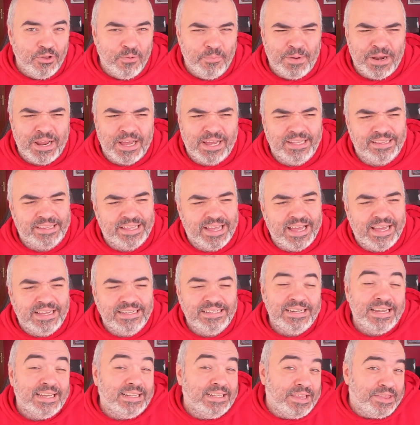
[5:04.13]
para que
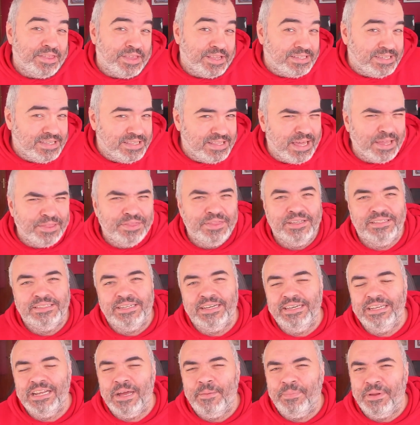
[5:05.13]
tengáis la necesidad de
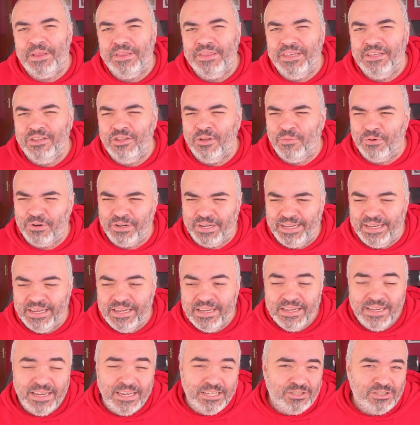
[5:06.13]
seguir aprendiendo, porque
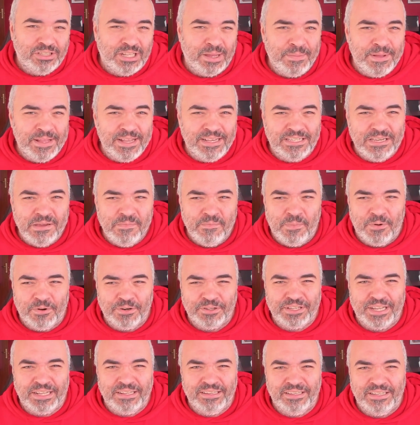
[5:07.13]
eso también es
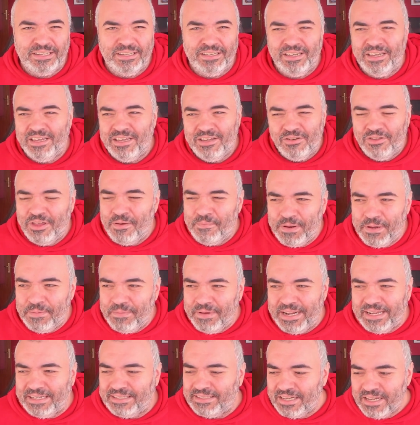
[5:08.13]
importante. ¿eh? Yo de
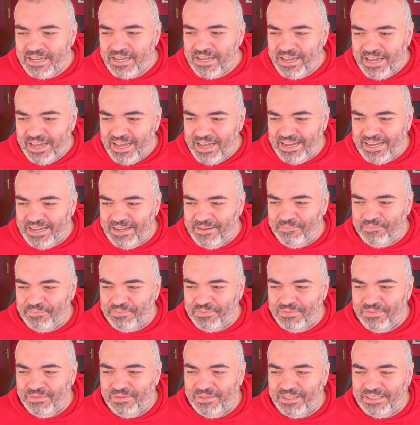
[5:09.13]
primeras eh,
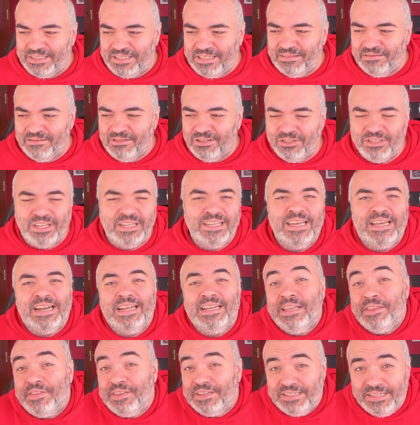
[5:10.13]
no tenía la
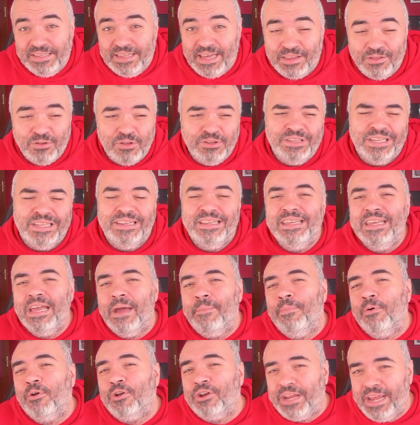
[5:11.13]
necesidad, no
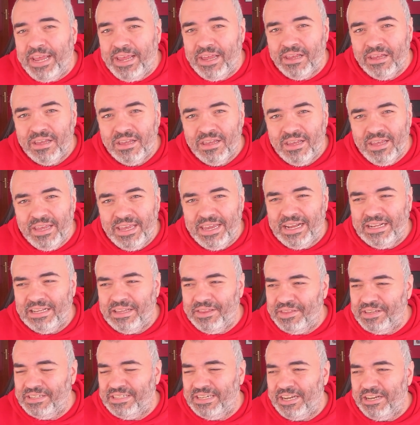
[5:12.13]
entendía por qué era
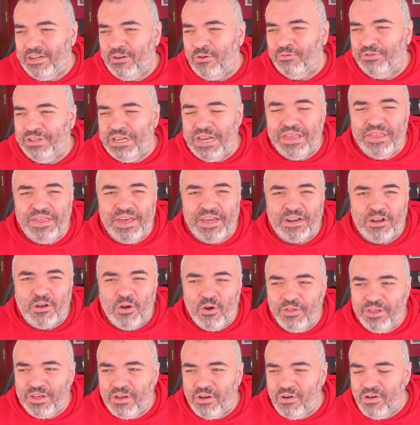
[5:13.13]
necesario utilizar
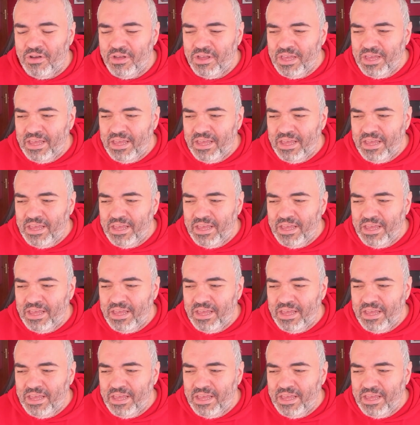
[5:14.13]
código